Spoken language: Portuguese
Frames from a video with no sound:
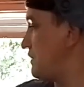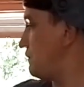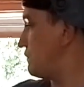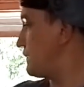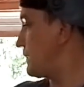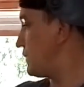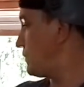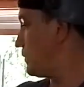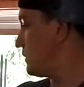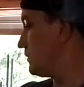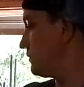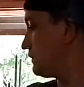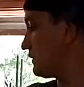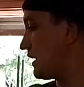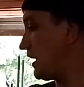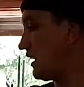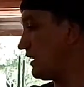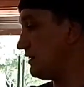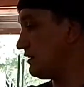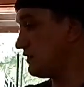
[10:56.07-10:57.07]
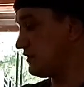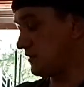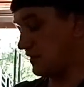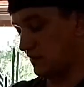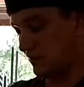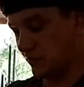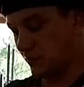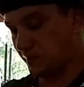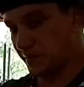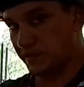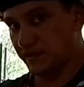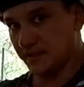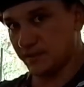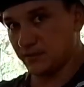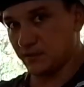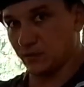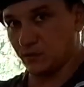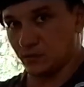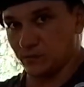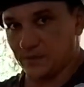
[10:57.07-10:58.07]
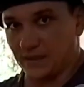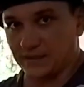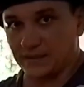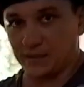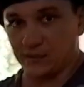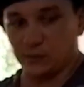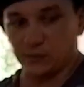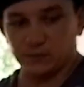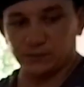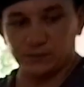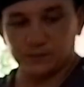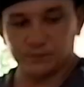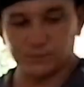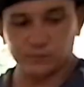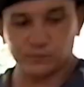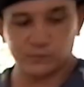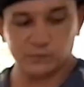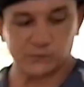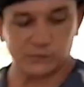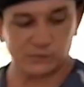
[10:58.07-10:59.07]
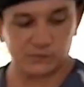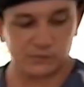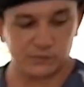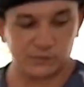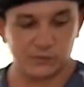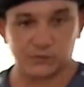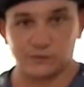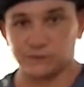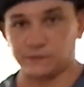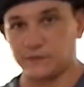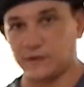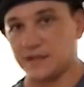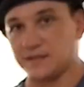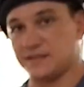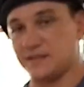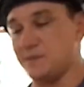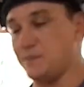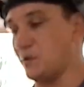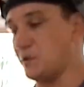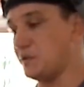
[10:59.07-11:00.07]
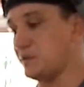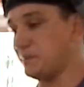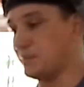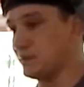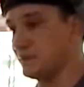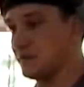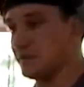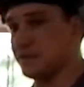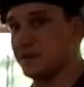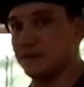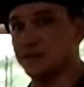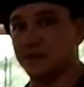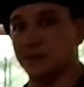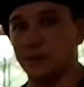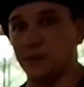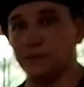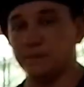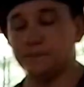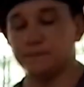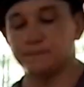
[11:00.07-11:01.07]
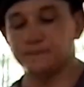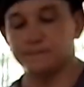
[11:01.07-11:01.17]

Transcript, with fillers: um ferrolho no lugar, então só precisa só de um batedor. Vou fazer e mostrar para vocês, tá bom?